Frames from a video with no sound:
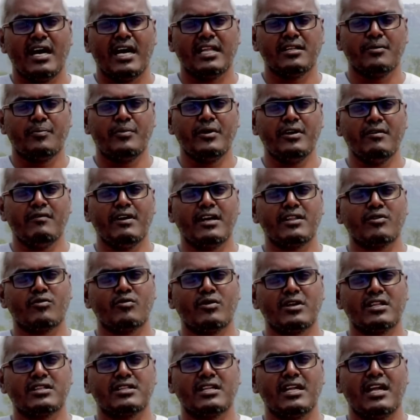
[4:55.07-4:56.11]
அந்த பிடிவாத
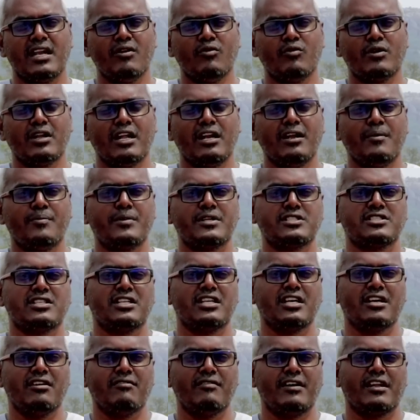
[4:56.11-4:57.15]
குணத்தினால உடலில்
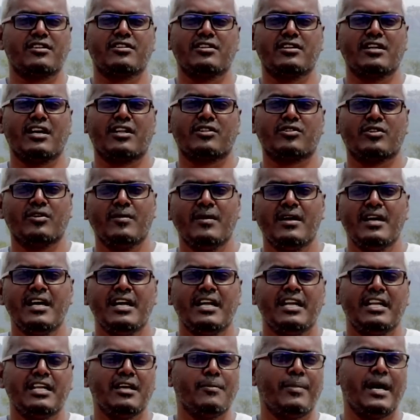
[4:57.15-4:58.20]
பிரச்சனைகள் வருதுன்னு அர்த்தம்
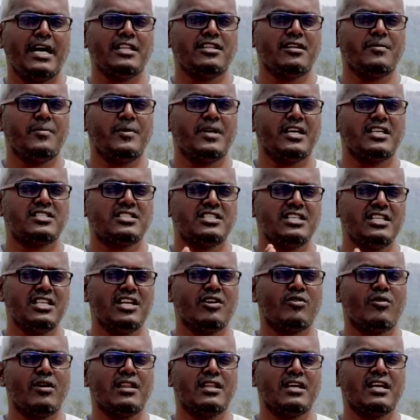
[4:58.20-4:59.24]
நீங்கள் பார்த்துருப்பீங்க
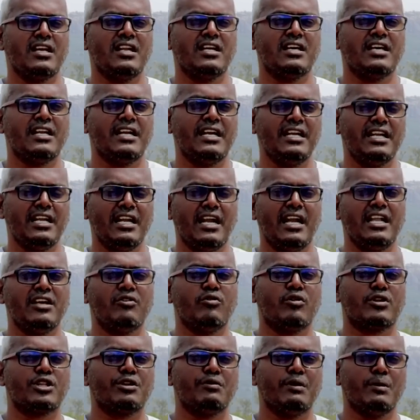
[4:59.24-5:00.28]
சின்ன குழந்தைங்களுக்கு ரெண்டு
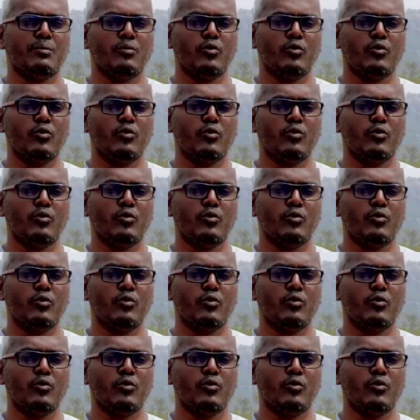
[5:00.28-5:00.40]
நாளைக்கு ஒரு தடவை